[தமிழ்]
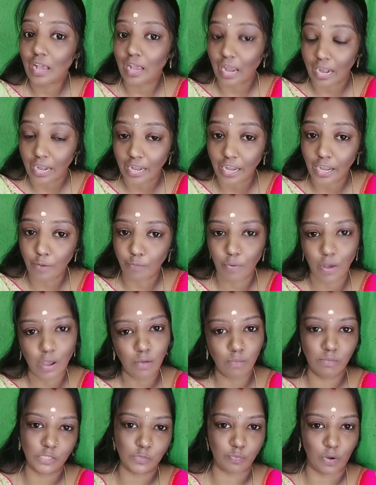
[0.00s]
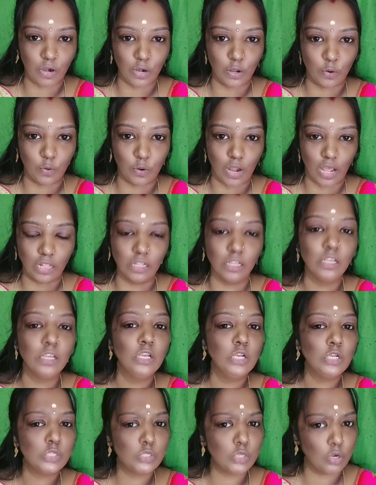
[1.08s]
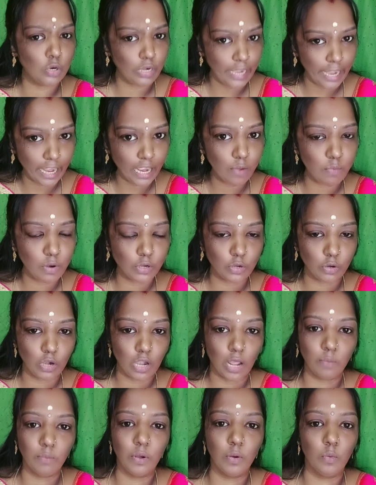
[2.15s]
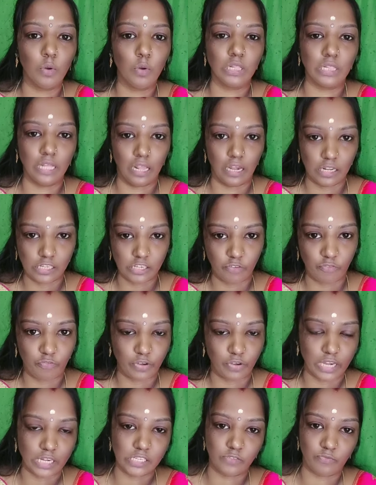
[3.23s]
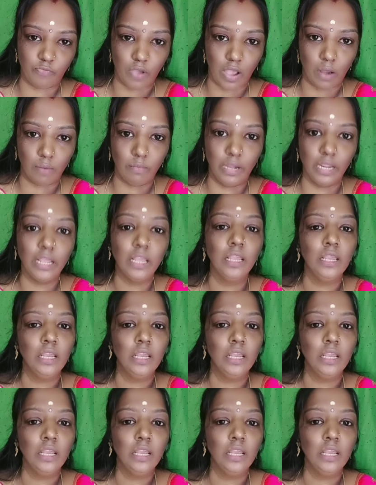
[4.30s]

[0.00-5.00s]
கண்டிப்பாக மிஸ் பண்ணக்கூடாது ஸோ நீங்கள் மட்டும் இல்லாமல் உங்கள் தெரிஞ்ச ஃப்ரெண்ட்ஸ் ஃபேமிலி